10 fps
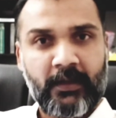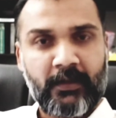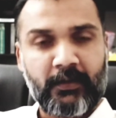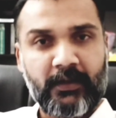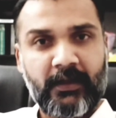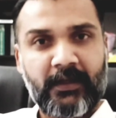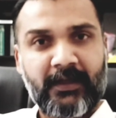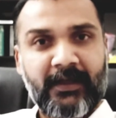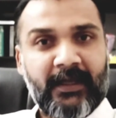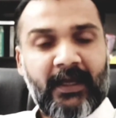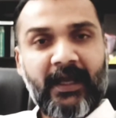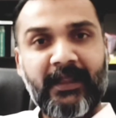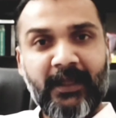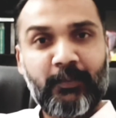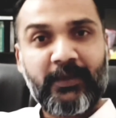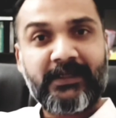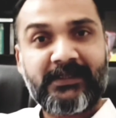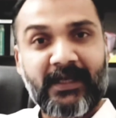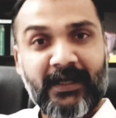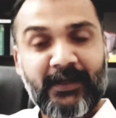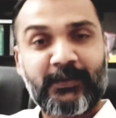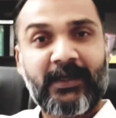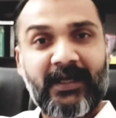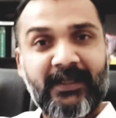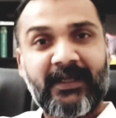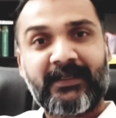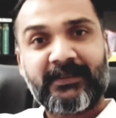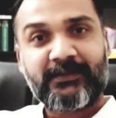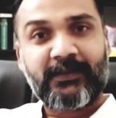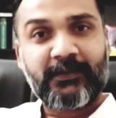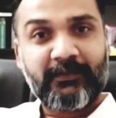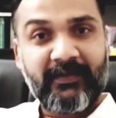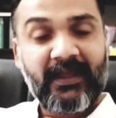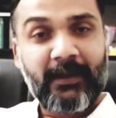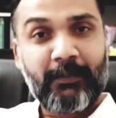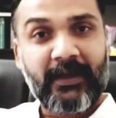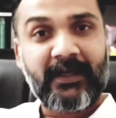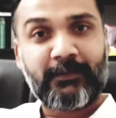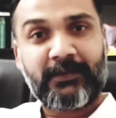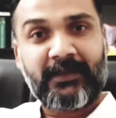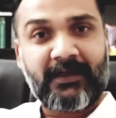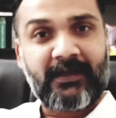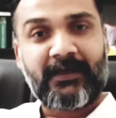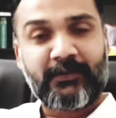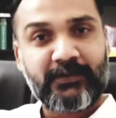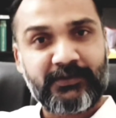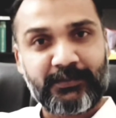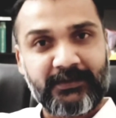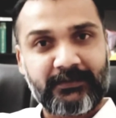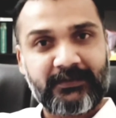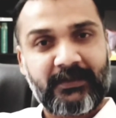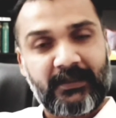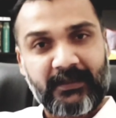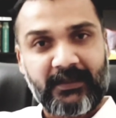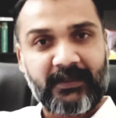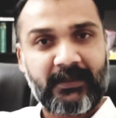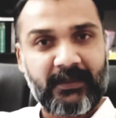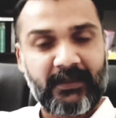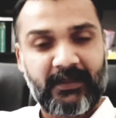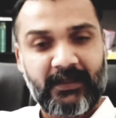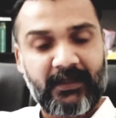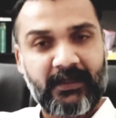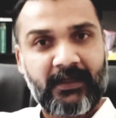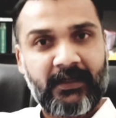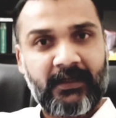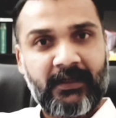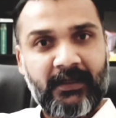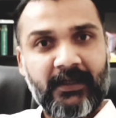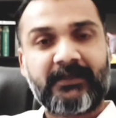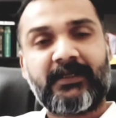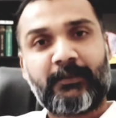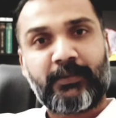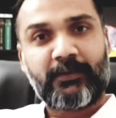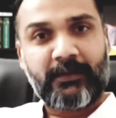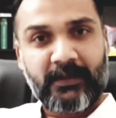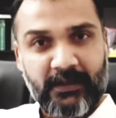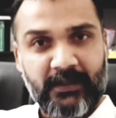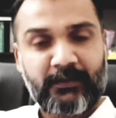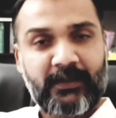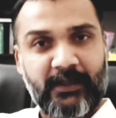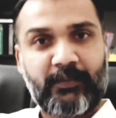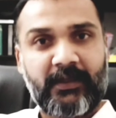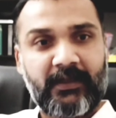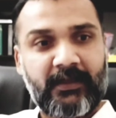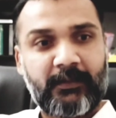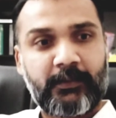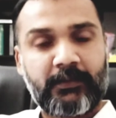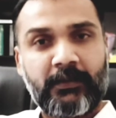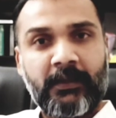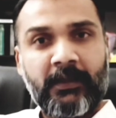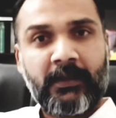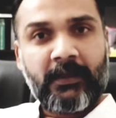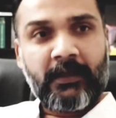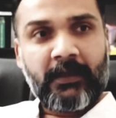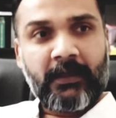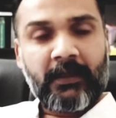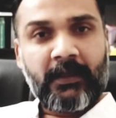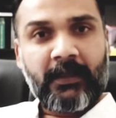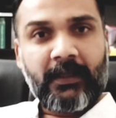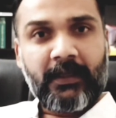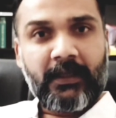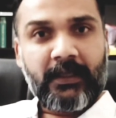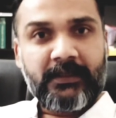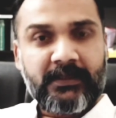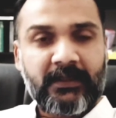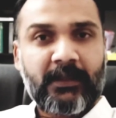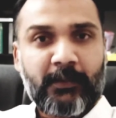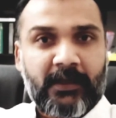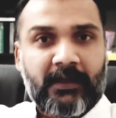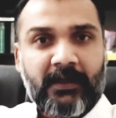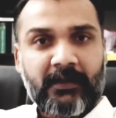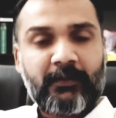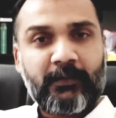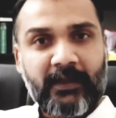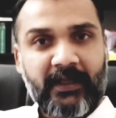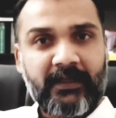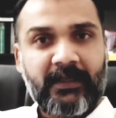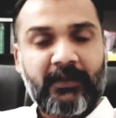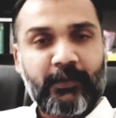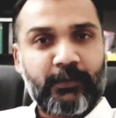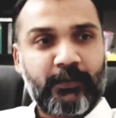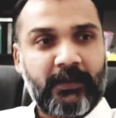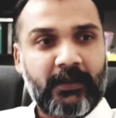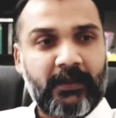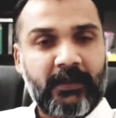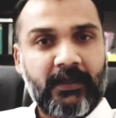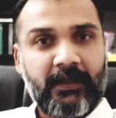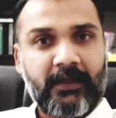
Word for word: ఓకే అయితే ఇప్పుడు ఈ సగటు ఆదాయం తీసుకొని నువ్వు వీకే పనే ఉన్నదిరా అని అడగొచ్చు మీరు కరెక్టే అయితే ఎగ్జాంపుల్ కూడా దానికి కూడా చెప్తాయి ఏంటంటే ఇప్పుడు ఈ చింతమాడకకు ఏం చేద్దాం అనుకున్నాడంటే